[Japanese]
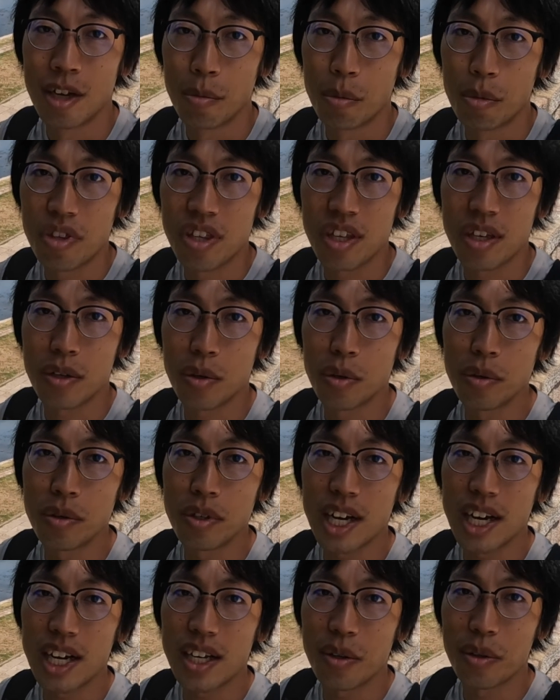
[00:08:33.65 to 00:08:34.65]
もし今
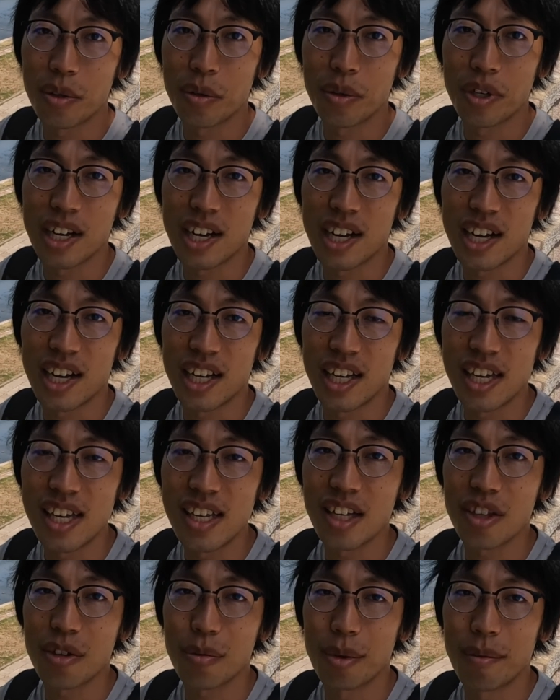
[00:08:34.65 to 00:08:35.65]
回の動画がいい
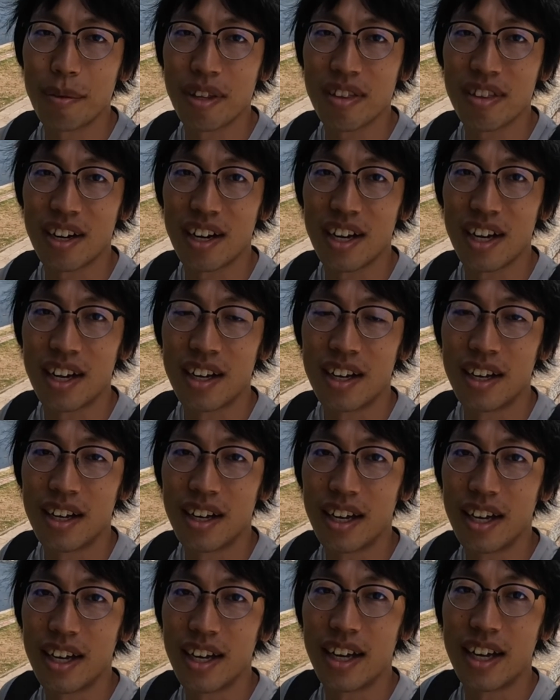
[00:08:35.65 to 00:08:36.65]
なと思いましたら、
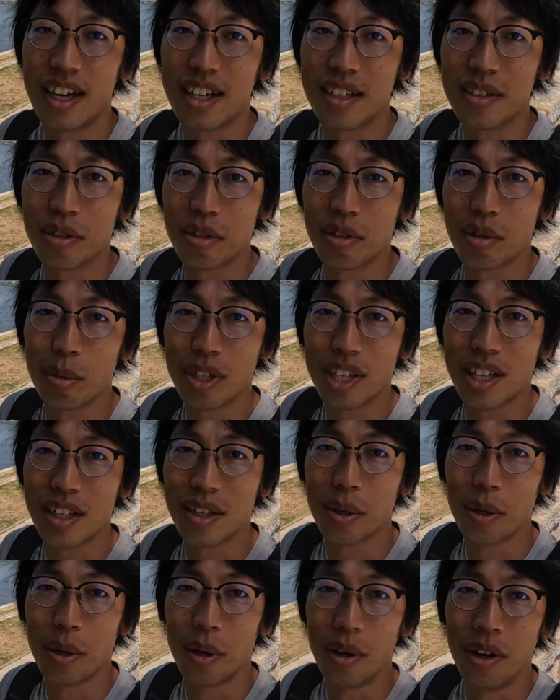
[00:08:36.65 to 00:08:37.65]
えー、グッドボタン
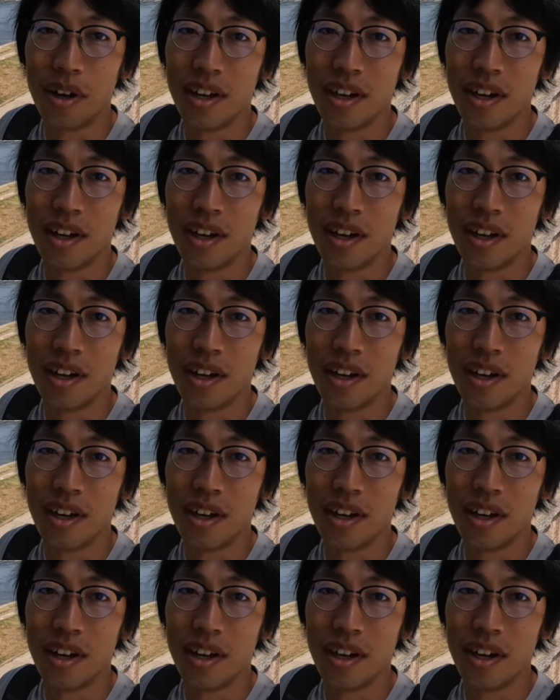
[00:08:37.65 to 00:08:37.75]
と、